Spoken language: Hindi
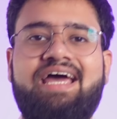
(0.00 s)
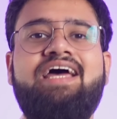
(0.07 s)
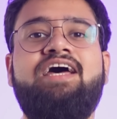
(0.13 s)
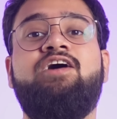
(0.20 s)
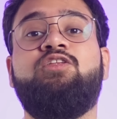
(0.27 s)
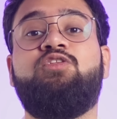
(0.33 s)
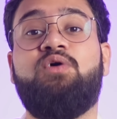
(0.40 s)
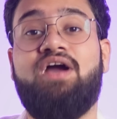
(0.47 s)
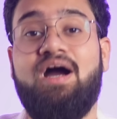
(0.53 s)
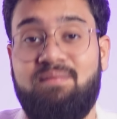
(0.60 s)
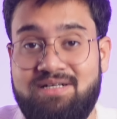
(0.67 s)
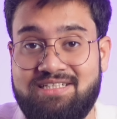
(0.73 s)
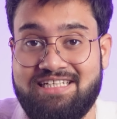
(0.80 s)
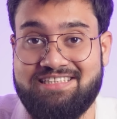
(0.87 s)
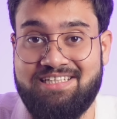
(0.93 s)
है तो
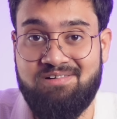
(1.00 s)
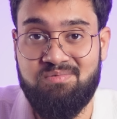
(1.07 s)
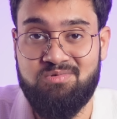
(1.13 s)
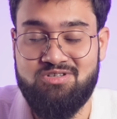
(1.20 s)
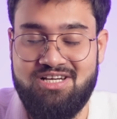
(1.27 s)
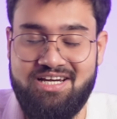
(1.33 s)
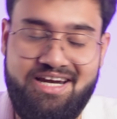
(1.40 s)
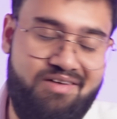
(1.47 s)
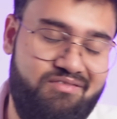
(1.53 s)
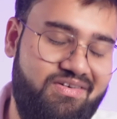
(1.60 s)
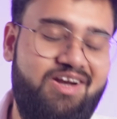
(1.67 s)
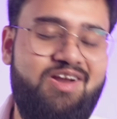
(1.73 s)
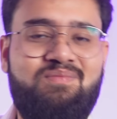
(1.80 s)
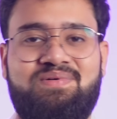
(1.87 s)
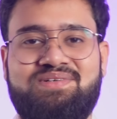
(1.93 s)
कमेंट सेक्शन में पूछ लेना
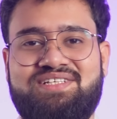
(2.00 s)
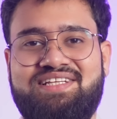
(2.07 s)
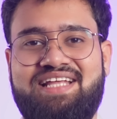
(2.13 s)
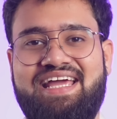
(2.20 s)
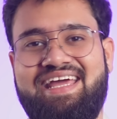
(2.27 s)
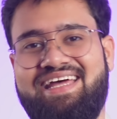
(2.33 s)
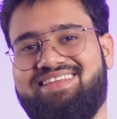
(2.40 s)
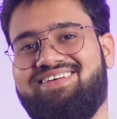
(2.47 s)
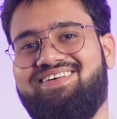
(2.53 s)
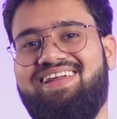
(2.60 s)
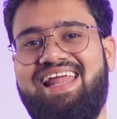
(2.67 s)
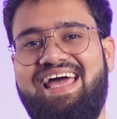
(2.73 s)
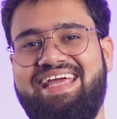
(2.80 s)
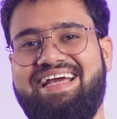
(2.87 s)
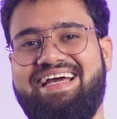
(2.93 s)
वीडियो पसंद आई है तो
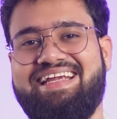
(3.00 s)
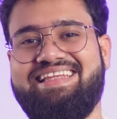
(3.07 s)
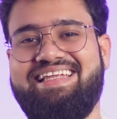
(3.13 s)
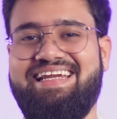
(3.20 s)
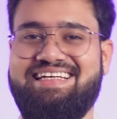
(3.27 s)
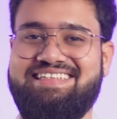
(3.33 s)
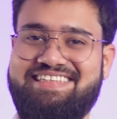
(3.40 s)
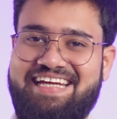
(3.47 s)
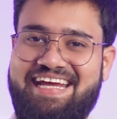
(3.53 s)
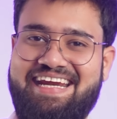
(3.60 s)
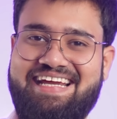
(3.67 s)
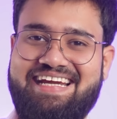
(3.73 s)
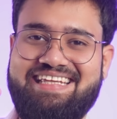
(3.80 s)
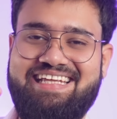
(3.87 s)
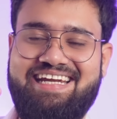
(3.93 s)
लाइक कर देना
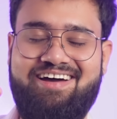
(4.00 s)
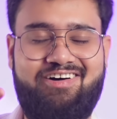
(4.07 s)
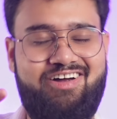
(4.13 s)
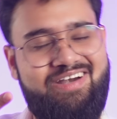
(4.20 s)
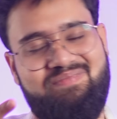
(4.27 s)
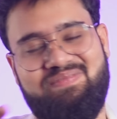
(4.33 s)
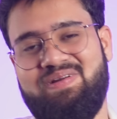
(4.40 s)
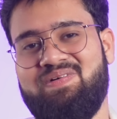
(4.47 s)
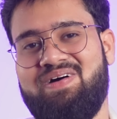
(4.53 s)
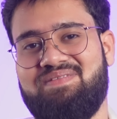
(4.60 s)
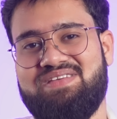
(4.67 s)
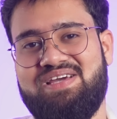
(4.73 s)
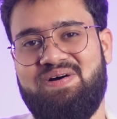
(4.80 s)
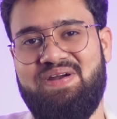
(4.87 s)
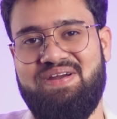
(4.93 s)
शेयर कर देना एंड मिलूंगा
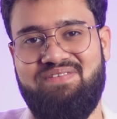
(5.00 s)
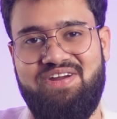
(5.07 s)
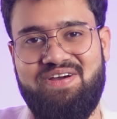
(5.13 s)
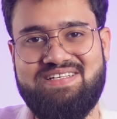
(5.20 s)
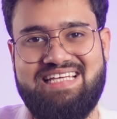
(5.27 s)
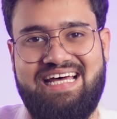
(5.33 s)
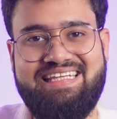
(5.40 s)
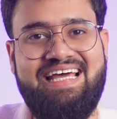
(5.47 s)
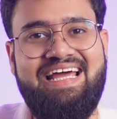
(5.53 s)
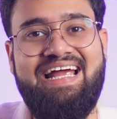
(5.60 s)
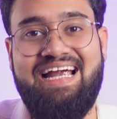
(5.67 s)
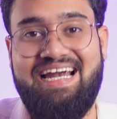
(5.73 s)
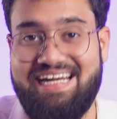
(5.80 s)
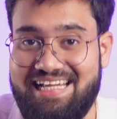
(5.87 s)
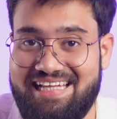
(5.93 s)
आपसे कौन वीडियो के साथ
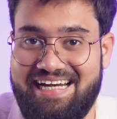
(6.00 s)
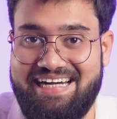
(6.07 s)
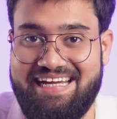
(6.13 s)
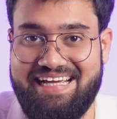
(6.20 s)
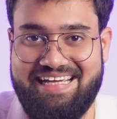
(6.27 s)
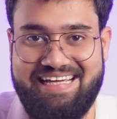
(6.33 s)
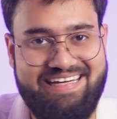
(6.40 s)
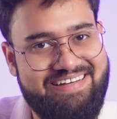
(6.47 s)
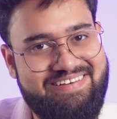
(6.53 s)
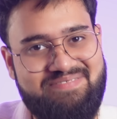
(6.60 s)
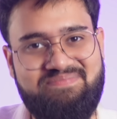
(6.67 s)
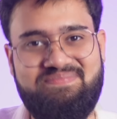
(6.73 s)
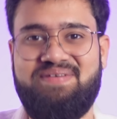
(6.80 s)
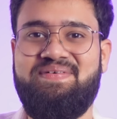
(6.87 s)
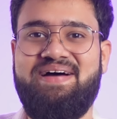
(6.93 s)
टेक केयर
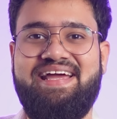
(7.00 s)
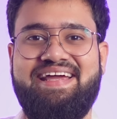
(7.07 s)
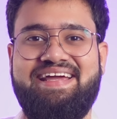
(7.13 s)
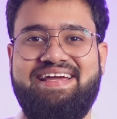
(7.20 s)
बाय